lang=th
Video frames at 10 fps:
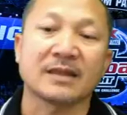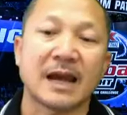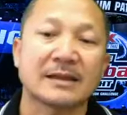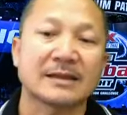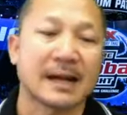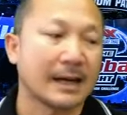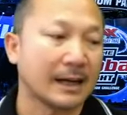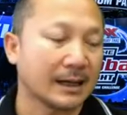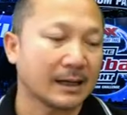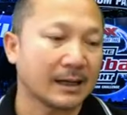ตาจาก
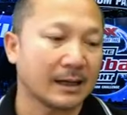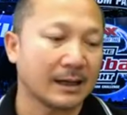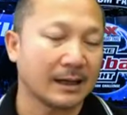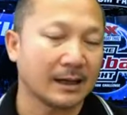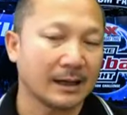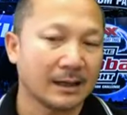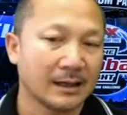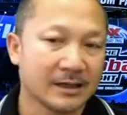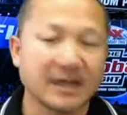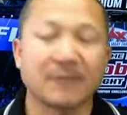
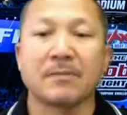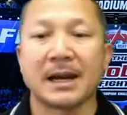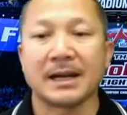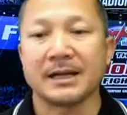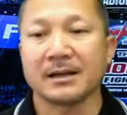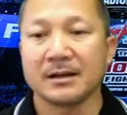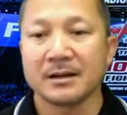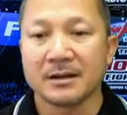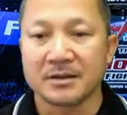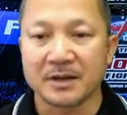เชียงใหม่
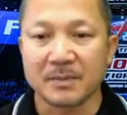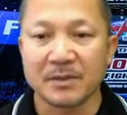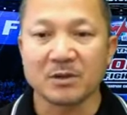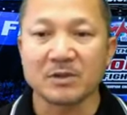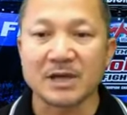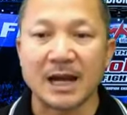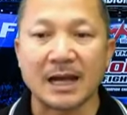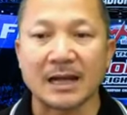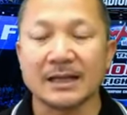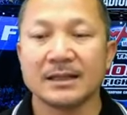สวัสดีพี่สมชา
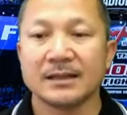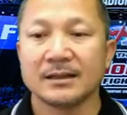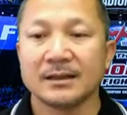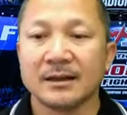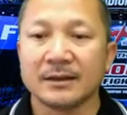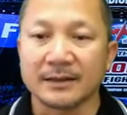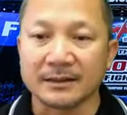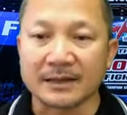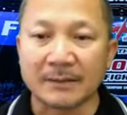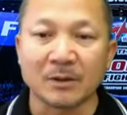ยติด
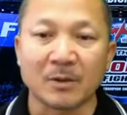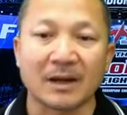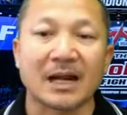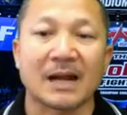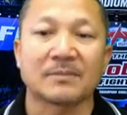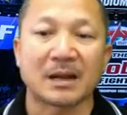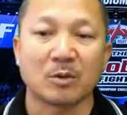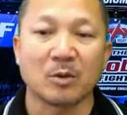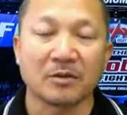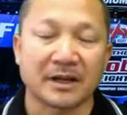ตามทุกวันครับจากคุ
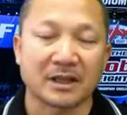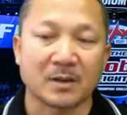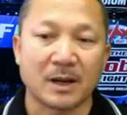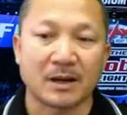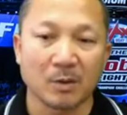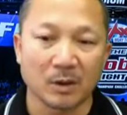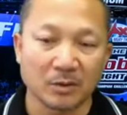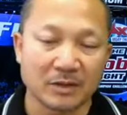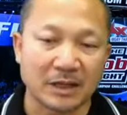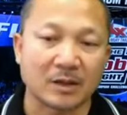ณแสงตะวันขอบคุณคุณ
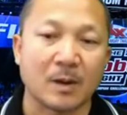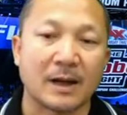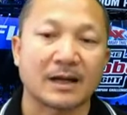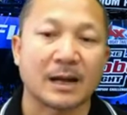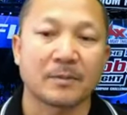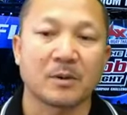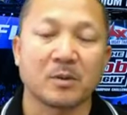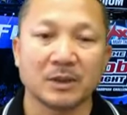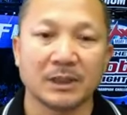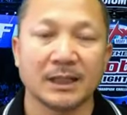แสงตะวันครับขอบคุ
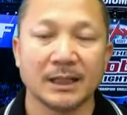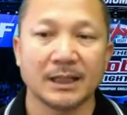ณที่